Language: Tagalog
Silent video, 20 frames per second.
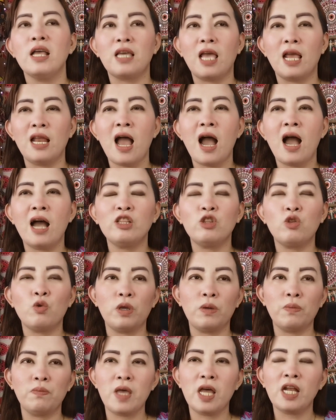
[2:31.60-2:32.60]
Kailangan
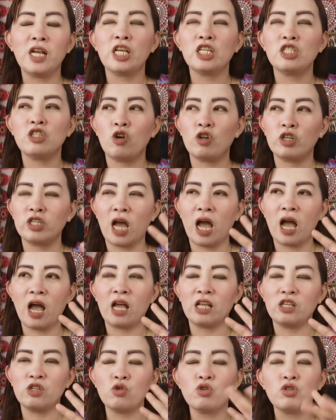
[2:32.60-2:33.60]
tuwing biyernes or
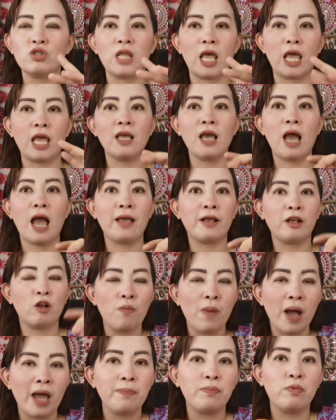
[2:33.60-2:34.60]
tsaka Tuesday ay
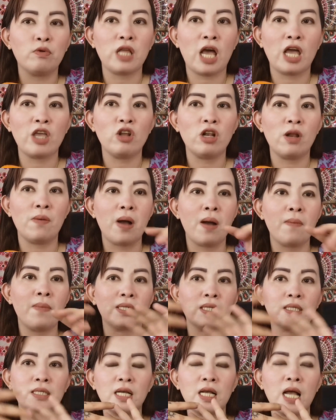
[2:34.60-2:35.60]
kumain po tayo ng mga
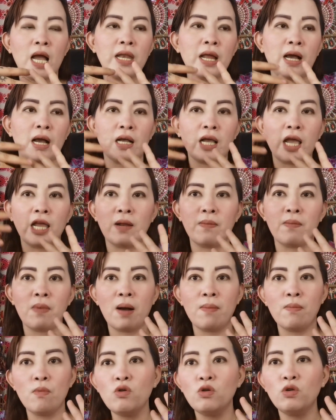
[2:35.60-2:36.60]
masasagana kagaya ng
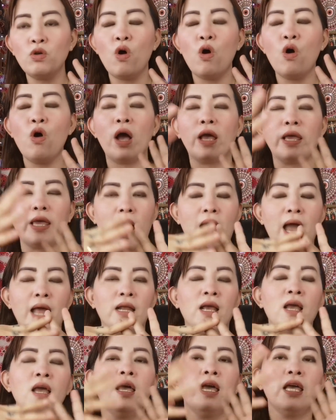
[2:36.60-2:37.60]
mga munggo. Ayan,
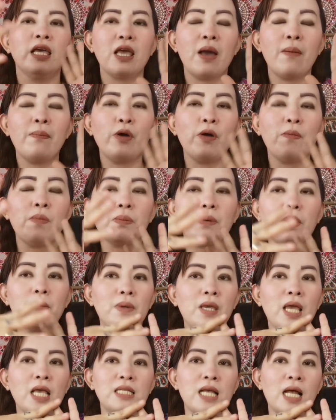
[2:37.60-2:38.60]
yan po ay
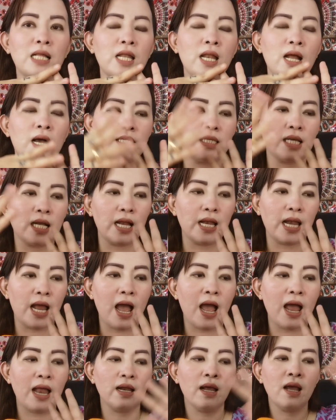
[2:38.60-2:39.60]
magbibigay sa atin ng
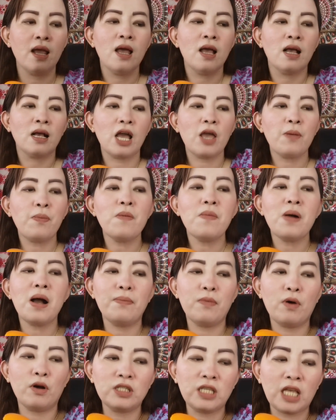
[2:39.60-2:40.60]
kasaganahan. Ngayon po
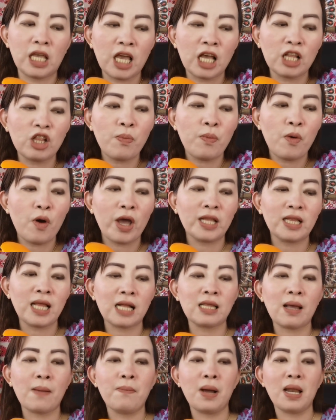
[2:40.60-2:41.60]
mga bossing, ito po ay
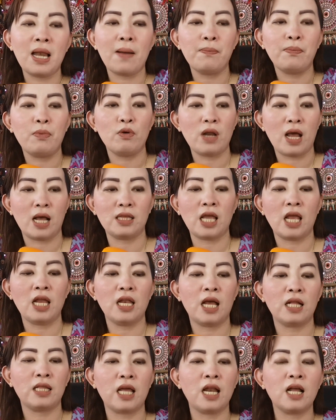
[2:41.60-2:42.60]
tatambalan po
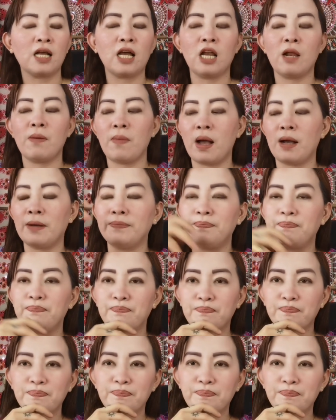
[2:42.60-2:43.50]
natin na talaga namang